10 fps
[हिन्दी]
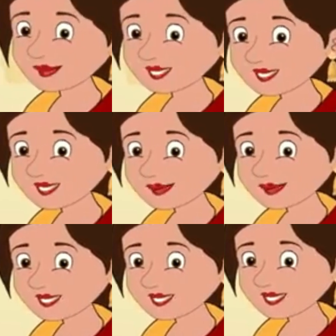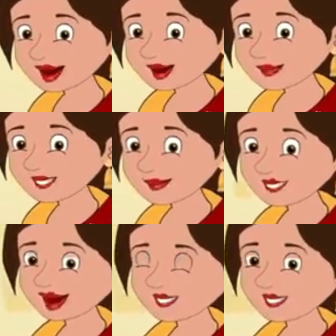लेकिन अभी तक उनका कोई
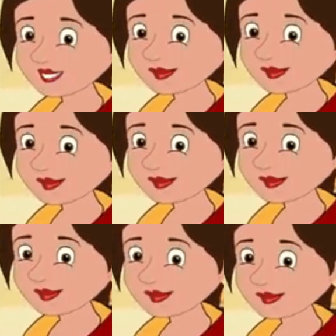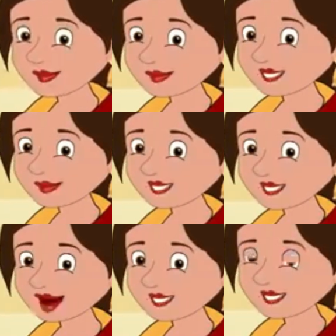बच्चा नहीं हुआ था इसकी
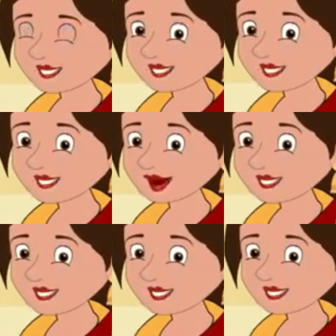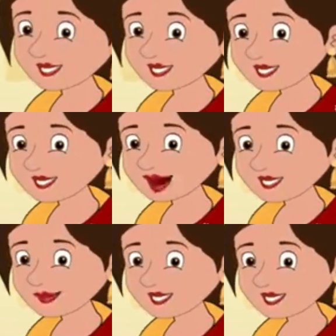वजह से शीतल और अभिमन्यु परेशान
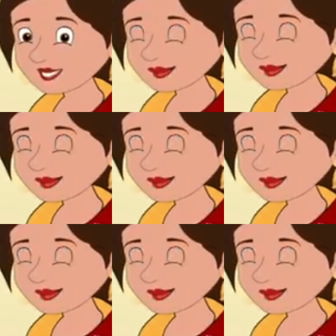रहते थे